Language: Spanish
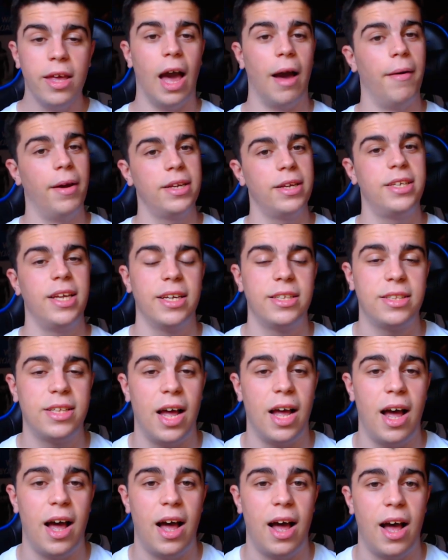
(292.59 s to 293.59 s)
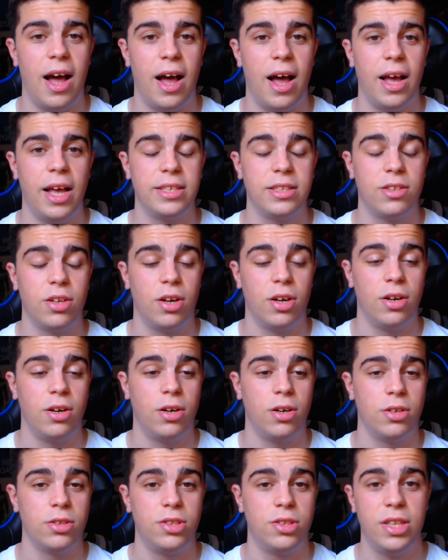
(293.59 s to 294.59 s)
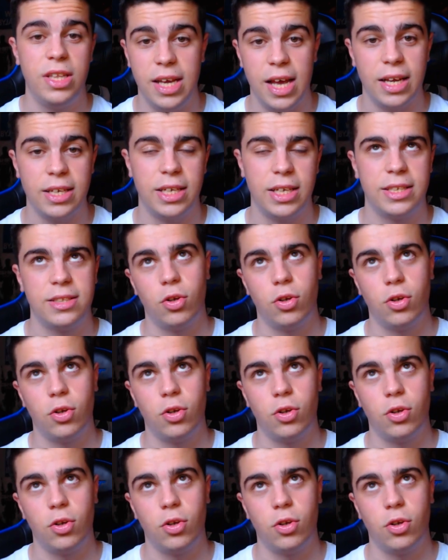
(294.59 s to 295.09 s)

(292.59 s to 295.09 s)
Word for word: y a ver si está estos días,